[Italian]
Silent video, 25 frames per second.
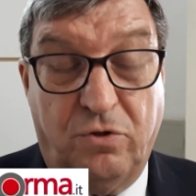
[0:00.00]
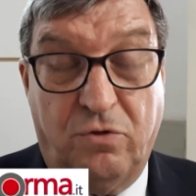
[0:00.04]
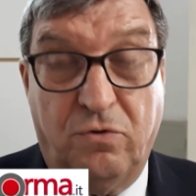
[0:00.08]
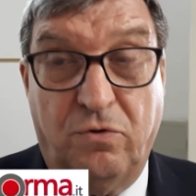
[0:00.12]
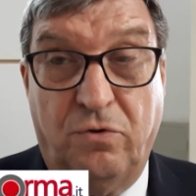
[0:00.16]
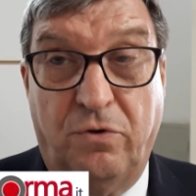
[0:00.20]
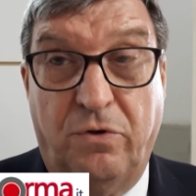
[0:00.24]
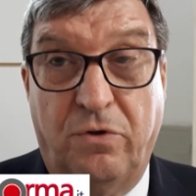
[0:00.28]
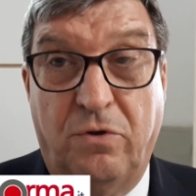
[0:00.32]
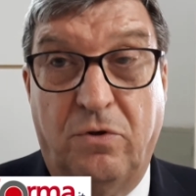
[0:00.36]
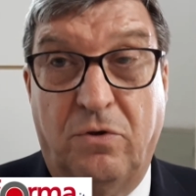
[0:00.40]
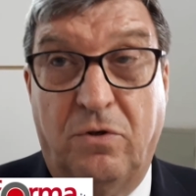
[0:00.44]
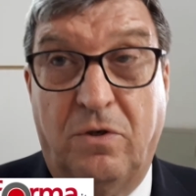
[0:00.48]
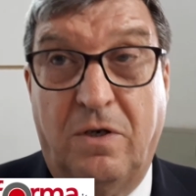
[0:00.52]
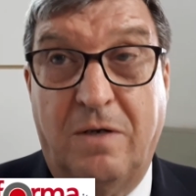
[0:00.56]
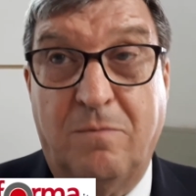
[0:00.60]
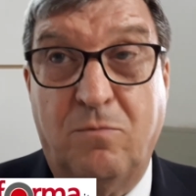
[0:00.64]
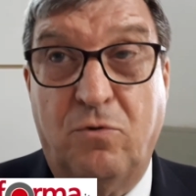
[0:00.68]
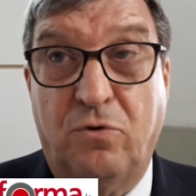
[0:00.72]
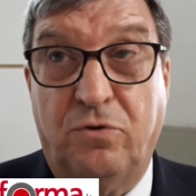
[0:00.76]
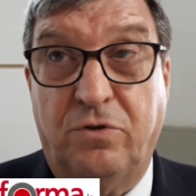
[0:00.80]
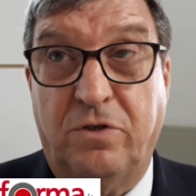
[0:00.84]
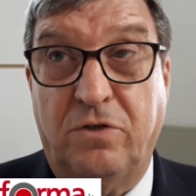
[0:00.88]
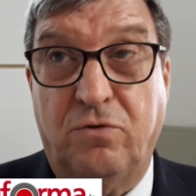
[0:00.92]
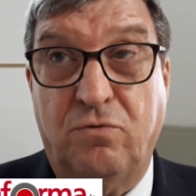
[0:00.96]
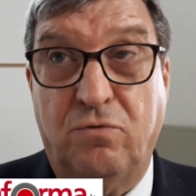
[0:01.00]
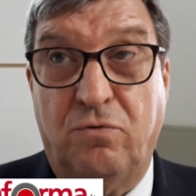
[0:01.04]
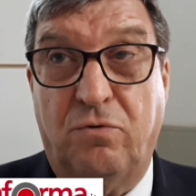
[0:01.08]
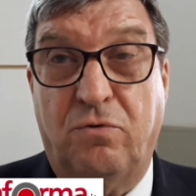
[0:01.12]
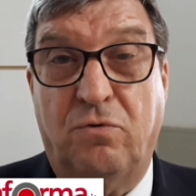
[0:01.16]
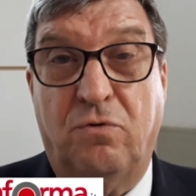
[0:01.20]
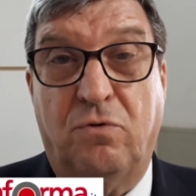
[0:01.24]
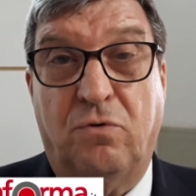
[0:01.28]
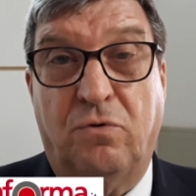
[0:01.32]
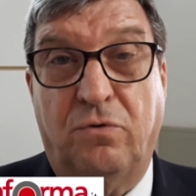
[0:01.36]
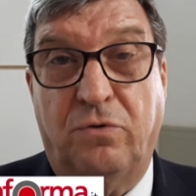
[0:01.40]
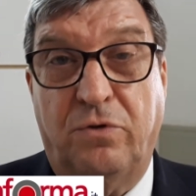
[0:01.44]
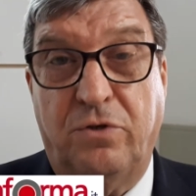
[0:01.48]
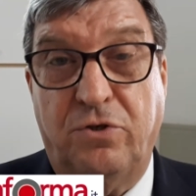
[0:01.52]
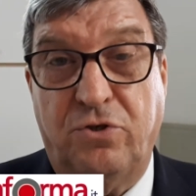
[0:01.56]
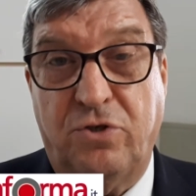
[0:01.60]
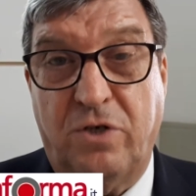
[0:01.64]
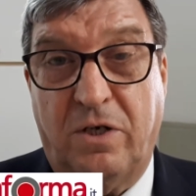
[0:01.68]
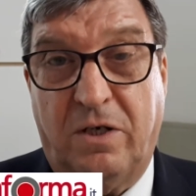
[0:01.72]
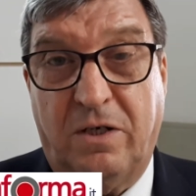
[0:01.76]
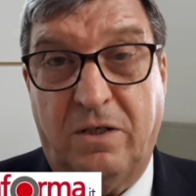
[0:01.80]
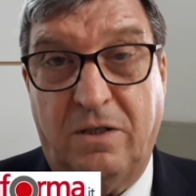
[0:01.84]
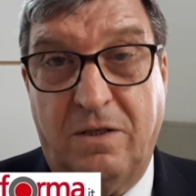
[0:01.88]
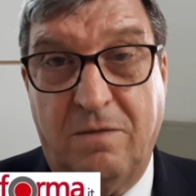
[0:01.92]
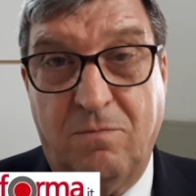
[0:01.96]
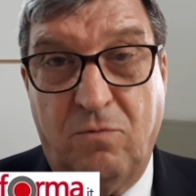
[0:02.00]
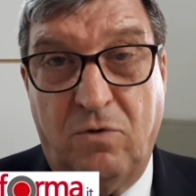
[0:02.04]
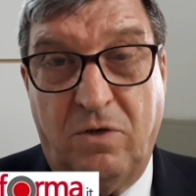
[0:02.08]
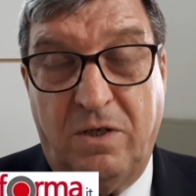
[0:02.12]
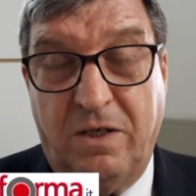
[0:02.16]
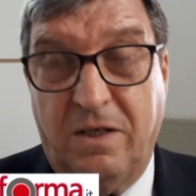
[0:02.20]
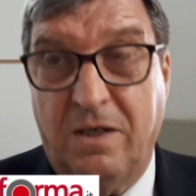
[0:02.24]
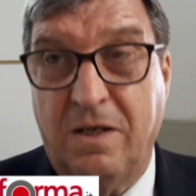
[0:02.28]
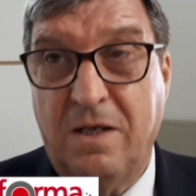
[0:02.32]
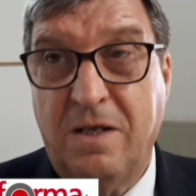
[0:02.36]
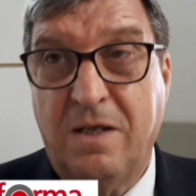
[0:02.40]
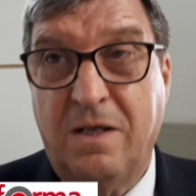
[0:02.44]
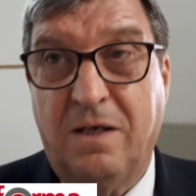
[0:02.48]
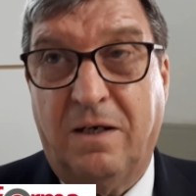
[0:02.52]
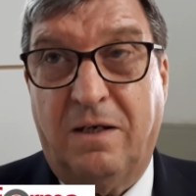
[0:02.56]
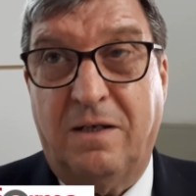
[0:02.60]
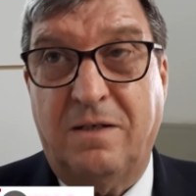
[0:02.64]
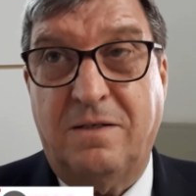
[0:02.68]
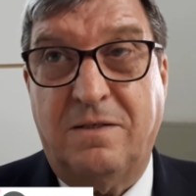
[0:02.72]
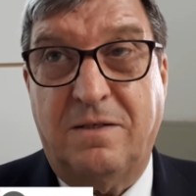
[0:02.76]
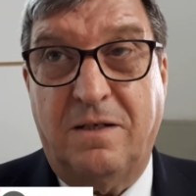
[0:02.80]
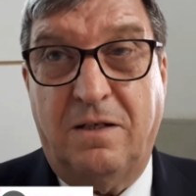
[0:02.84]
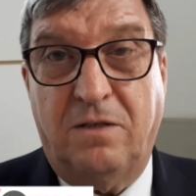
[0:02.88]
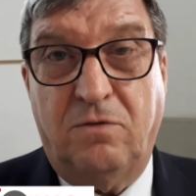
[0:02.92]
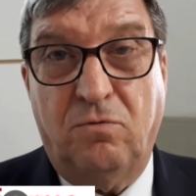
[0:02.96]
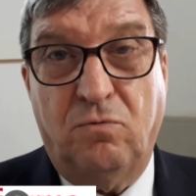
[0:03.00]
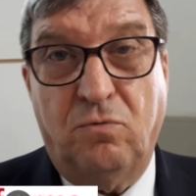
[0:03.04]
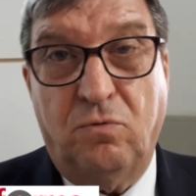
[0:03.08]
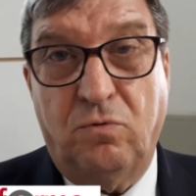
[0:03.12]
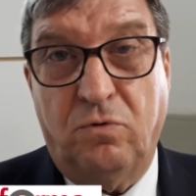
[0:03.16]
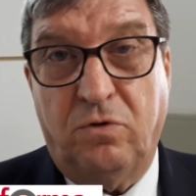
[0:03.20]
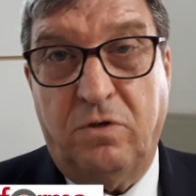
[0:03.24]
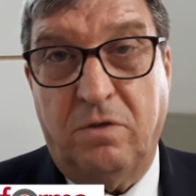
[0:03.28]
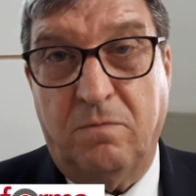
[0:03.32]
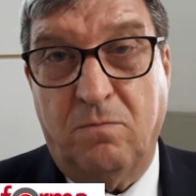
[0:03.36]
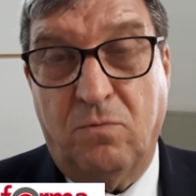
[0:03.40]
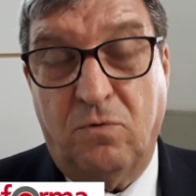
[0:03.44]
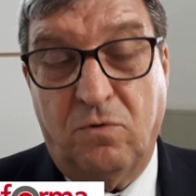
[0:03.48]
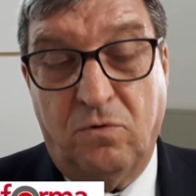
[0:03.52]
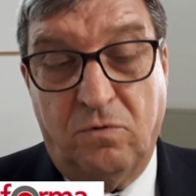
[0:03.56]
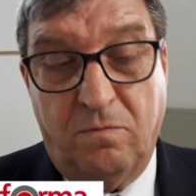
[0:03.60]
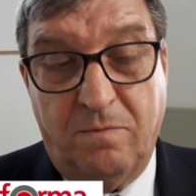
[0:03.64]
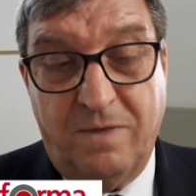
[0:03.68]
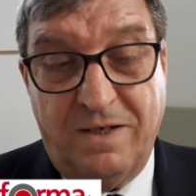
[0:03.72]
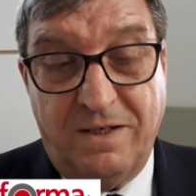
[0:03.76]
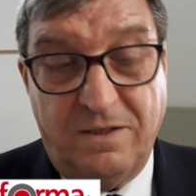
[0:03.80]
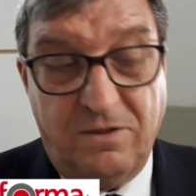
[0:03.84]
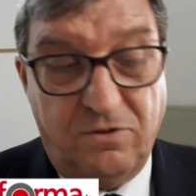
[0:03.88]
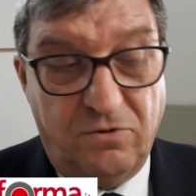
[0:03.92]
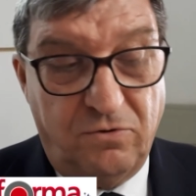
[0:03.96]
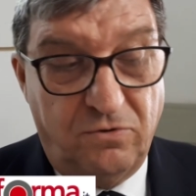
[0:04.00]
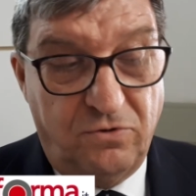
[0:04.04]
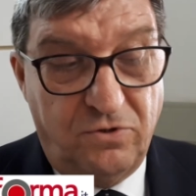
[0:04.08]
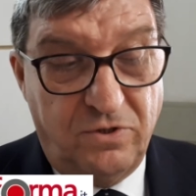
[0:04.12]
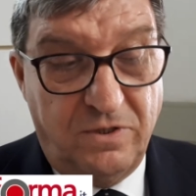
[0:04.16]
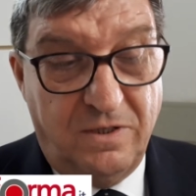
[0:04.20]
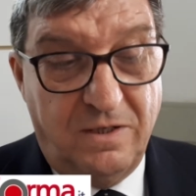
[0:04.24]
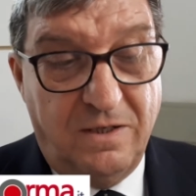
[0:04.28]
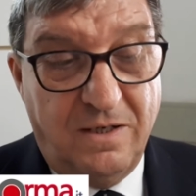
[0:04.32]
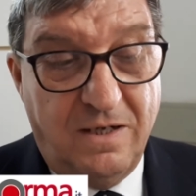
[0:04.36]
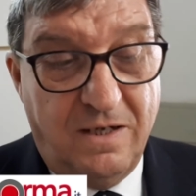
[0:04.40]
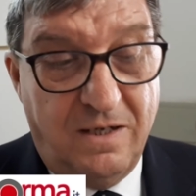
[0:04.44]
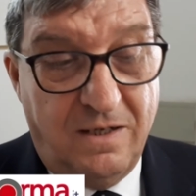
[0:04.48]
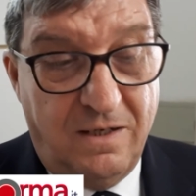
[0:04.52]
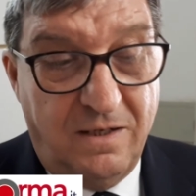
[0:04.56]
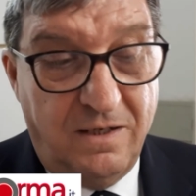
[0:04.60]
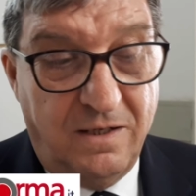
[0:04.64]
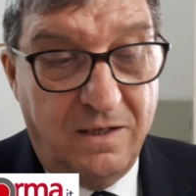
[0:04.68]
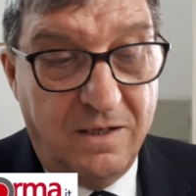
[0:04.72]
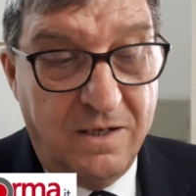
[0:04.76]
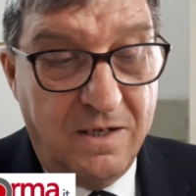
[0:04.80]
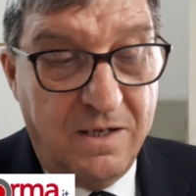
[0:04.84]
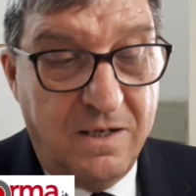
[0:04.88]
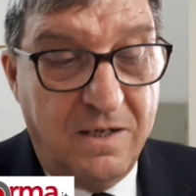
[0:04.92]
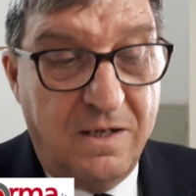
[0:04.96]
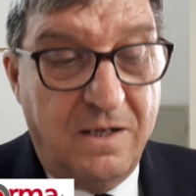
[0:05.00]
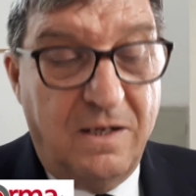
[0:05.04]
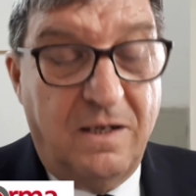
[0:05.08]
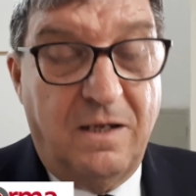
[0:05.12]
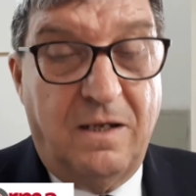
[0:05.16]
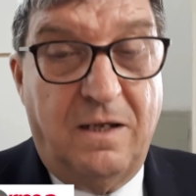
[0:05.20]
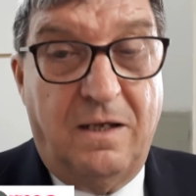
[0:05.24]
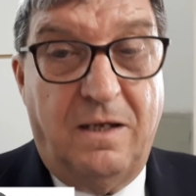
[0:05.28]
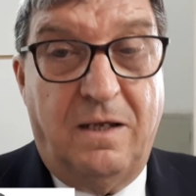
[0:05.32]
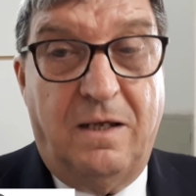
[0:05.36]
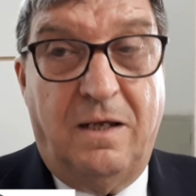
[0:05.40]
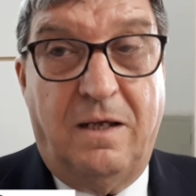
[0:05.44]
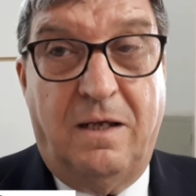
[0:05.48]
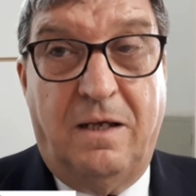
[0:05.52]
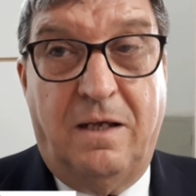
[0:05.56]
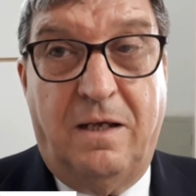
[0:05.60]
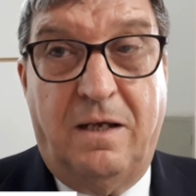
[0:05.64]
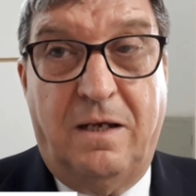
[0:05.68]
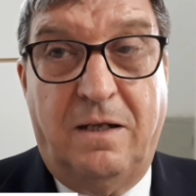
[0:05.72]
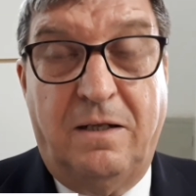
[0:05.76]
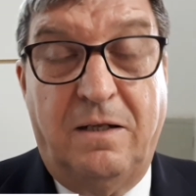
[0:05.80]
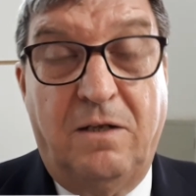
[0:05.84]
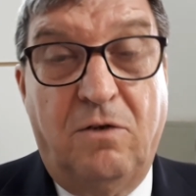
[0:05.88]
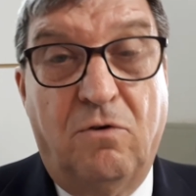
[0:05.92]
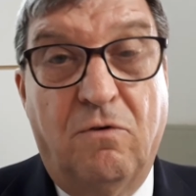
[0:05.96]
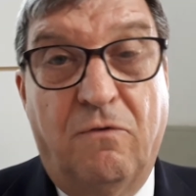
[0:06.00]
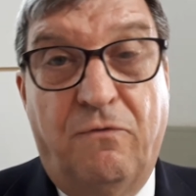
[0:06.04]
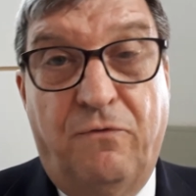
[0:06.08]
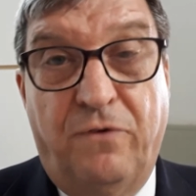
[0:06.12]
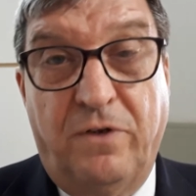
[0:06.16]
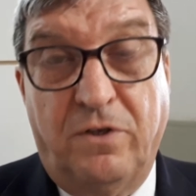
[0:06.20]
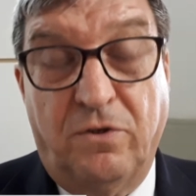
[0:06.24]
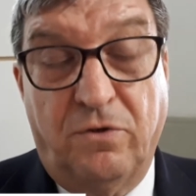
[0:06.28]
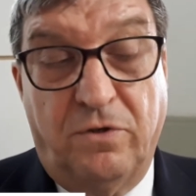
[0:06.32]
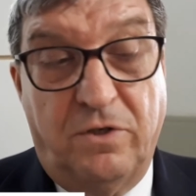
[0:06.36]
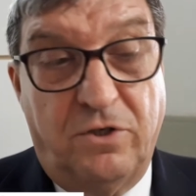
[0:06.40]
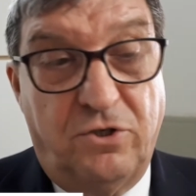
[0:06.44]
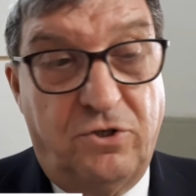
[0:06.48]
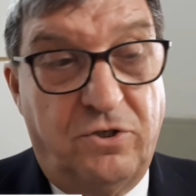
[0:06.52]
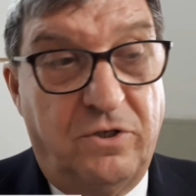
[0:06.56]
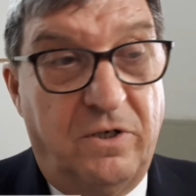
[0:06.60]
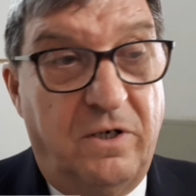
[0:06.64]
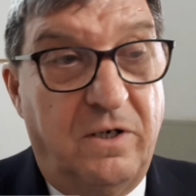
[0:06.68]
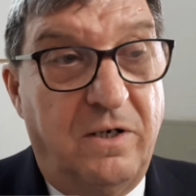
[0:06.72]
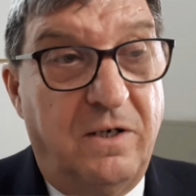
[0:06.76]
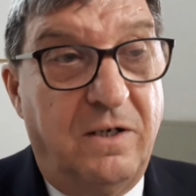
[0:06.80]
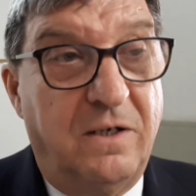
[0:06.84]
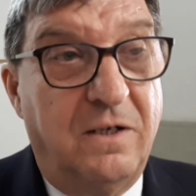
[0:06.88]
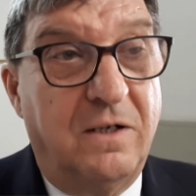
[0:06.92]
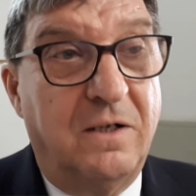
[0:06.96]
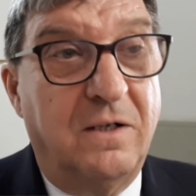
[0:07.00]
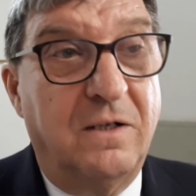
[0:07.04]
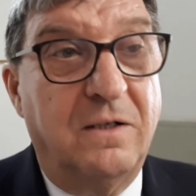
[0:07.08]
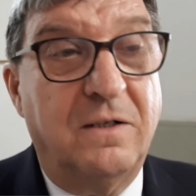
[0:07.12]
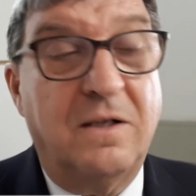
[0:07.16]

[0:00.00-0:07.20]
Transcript: con la morte sul rogo di Jacques de Molay, che è stato l'ultimo maestro generale eh, di Goffredo De Charnay.